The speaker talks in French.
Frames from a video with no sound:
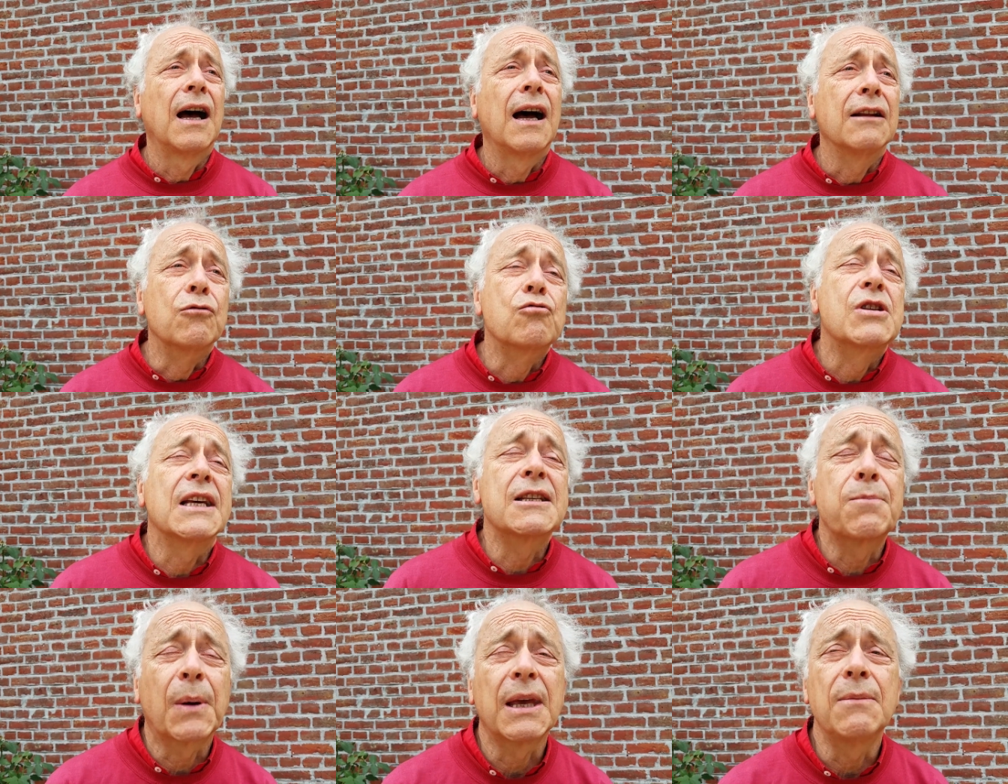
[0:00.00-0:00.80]
à nous
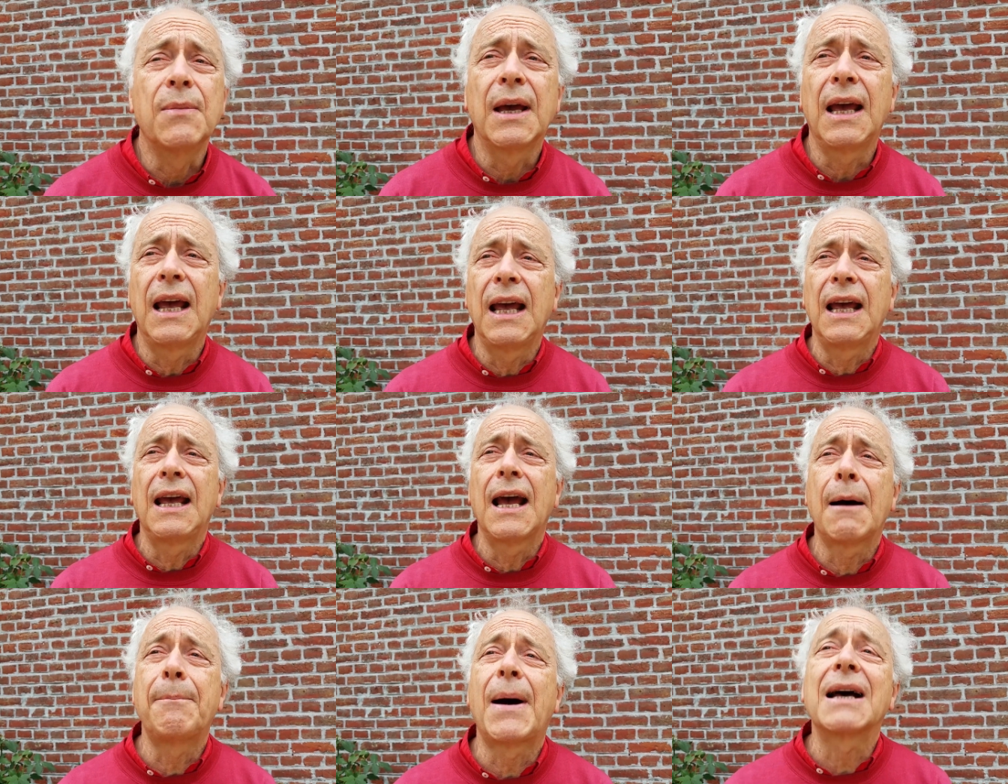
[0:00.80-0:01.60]

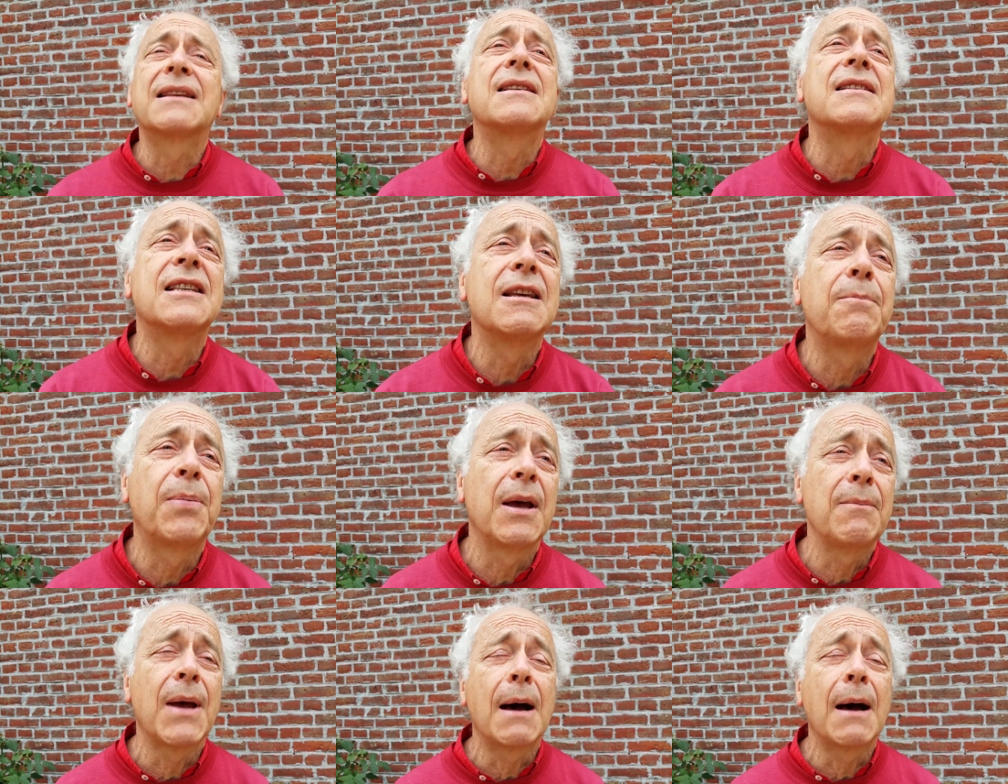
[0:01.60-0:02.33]
exprimer, à participer,